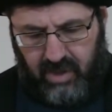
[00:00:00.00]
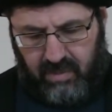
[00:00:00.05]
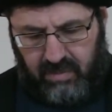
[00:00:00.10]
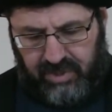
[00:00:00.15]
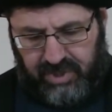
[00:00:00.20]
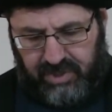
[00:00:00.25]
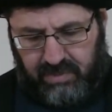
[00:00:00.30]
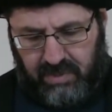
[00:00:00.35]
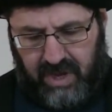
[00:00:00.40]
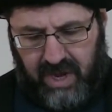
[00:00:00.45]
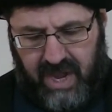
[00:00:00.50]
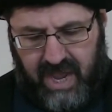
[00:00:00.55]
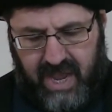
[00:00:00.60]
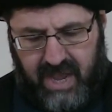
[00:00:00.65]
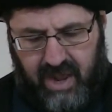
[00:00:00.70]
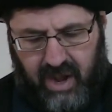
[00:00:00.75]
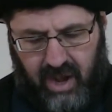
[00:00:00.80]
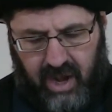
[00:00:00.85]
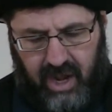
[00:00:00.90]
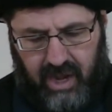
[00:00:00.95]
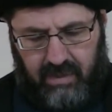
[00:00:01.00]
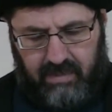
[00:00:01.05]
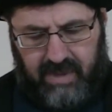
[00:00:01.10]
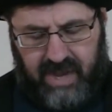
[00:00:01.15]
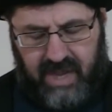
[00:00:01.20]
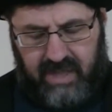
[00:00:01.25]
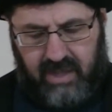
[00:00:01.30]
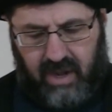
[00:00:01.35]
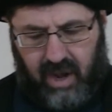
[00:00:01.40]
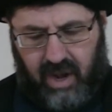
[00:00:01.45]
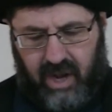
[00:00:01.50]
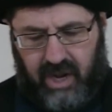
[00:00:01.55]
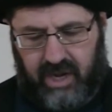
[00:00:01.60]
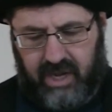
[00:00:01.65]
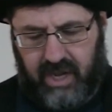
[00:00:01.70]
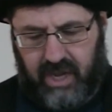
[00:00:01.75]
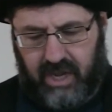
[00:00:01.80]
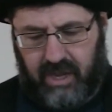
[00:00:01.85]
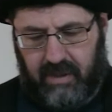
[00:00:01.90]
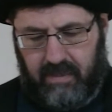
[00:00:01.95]
بسم الله الرحمن
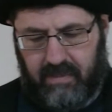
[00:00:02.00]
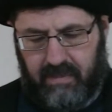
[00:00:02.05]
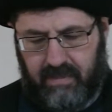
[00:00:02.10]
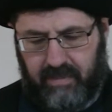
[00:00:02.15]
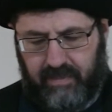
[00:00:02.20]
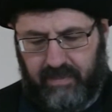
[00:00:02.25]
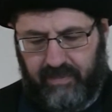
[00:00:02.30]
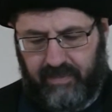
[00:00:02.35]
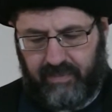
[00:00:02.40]
الرحيم